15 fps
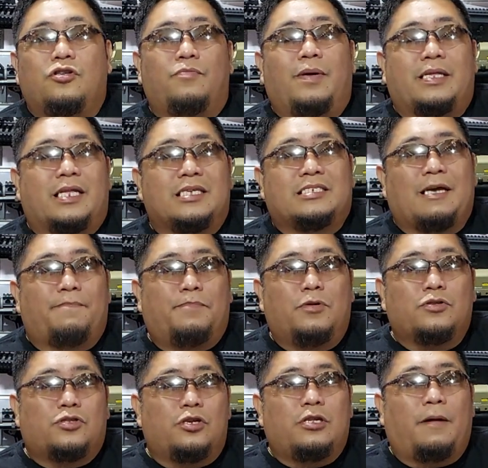dumating sa
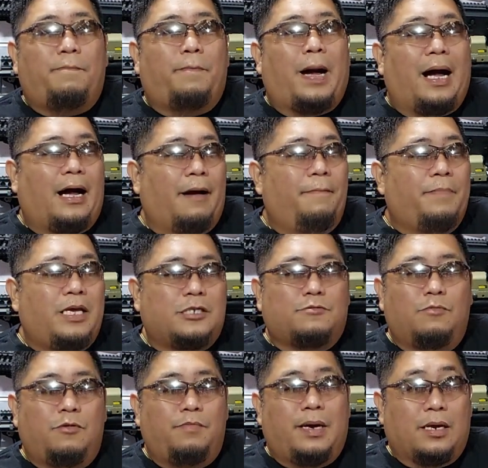punto na baka
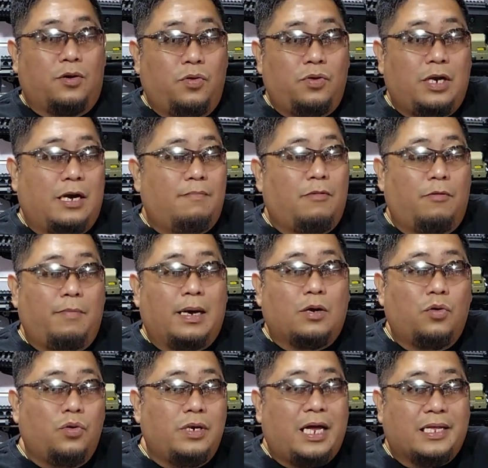mismong magulang mo
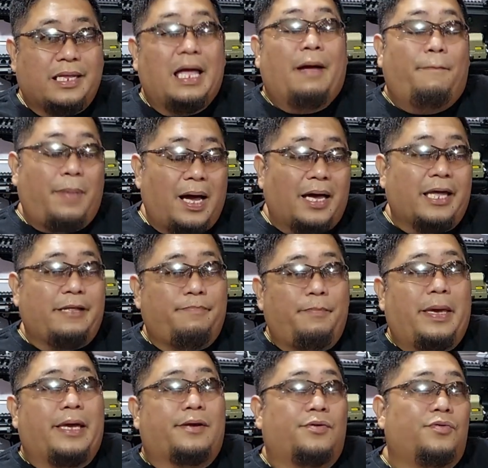magulat, bakit
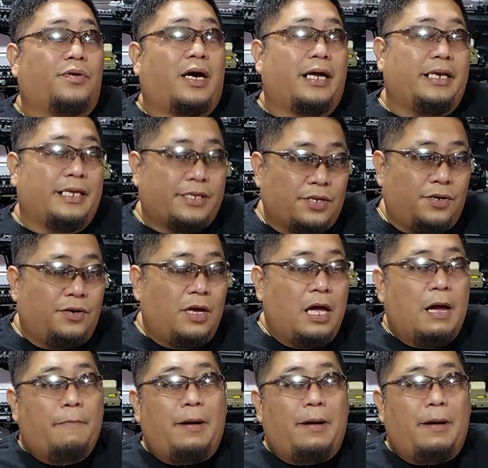meron ka nito?